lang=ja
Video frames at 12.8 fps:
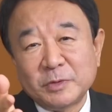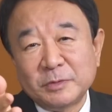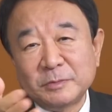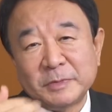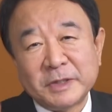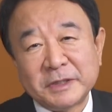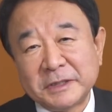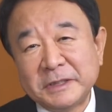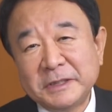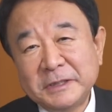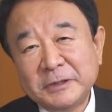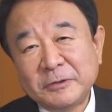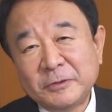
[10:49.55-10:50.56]
もまあ
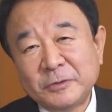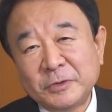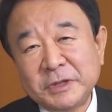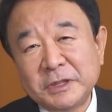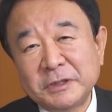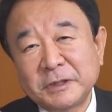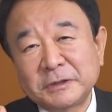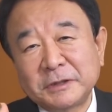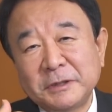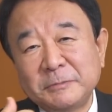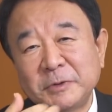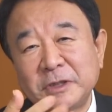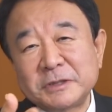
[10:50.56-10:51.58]
お嫌な
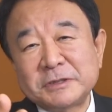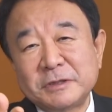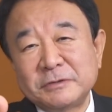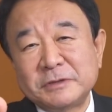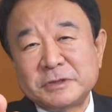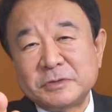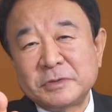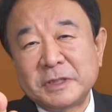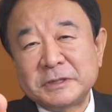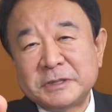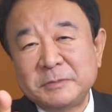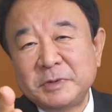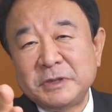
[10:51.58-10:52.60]
方もいらっしゃるでしょう
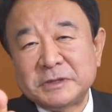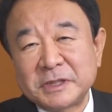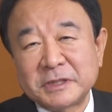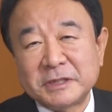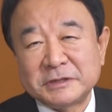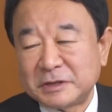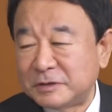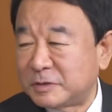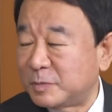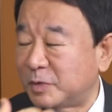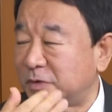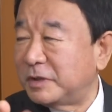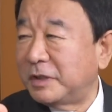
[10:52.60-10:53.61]
がゼミに参加してる
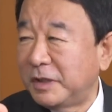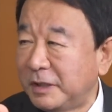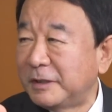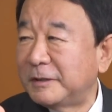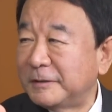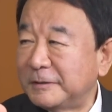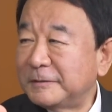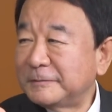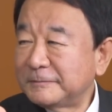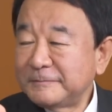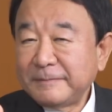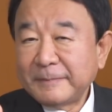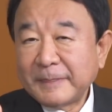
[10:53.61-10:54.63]
つもりでね
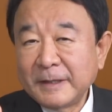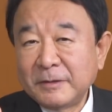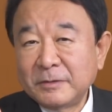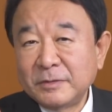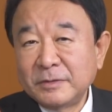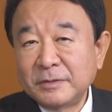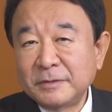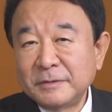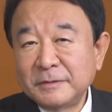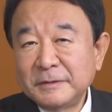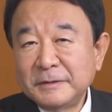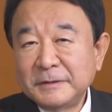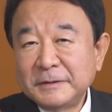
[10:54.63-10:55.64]
あの
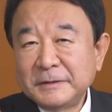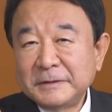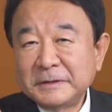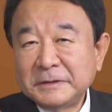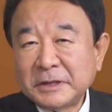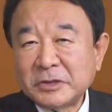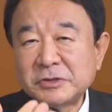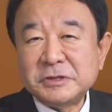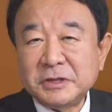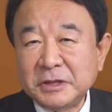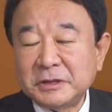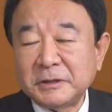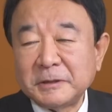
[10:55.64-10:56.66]
楽し
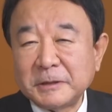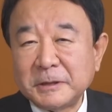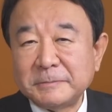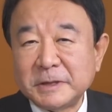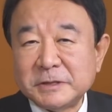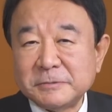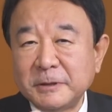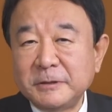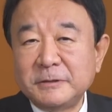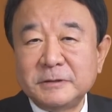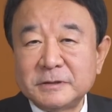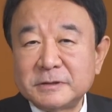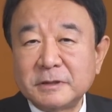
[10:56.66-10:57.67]
んでいただければ一番
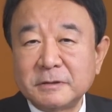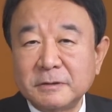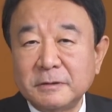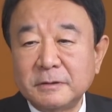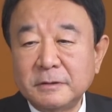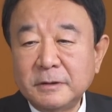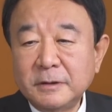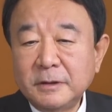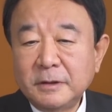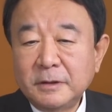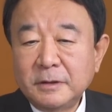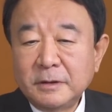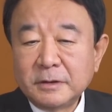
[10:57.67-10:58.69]
いいんですけど
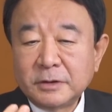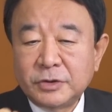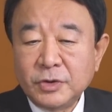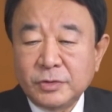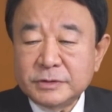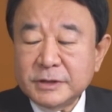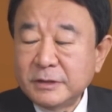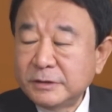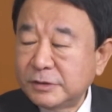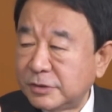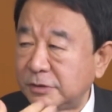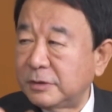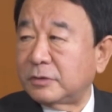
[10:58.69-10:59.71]
共
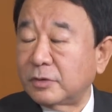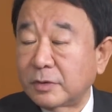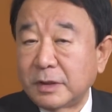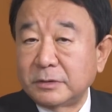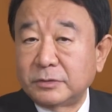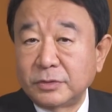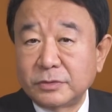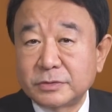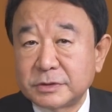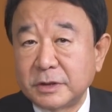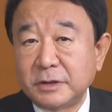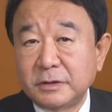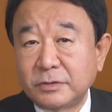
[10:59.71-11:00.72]
産主義とか独
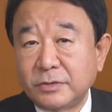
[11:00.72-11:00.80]
裁